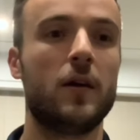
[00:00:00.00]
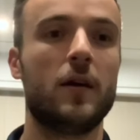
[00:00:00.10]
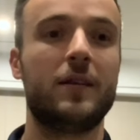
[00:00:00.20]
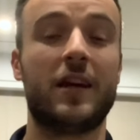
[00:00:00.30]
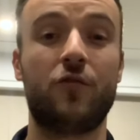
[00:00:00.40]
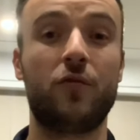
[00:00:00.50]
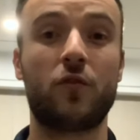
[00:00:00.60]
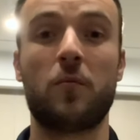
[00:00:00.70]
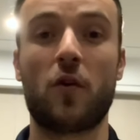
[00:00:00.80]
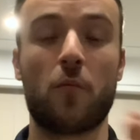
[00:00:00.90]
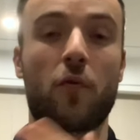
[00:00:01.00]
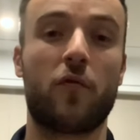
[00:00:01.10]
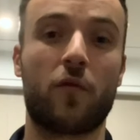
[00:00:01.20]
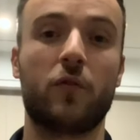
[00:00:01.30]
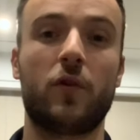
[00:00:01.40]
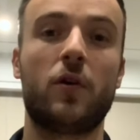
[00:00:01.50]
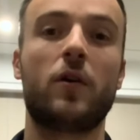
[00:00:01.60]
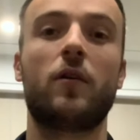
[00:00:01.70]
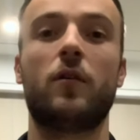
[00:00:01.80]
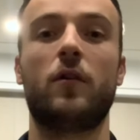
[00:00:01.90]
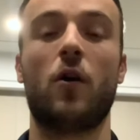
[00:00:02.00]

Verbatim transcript: d'ajustement en profondeur, euh,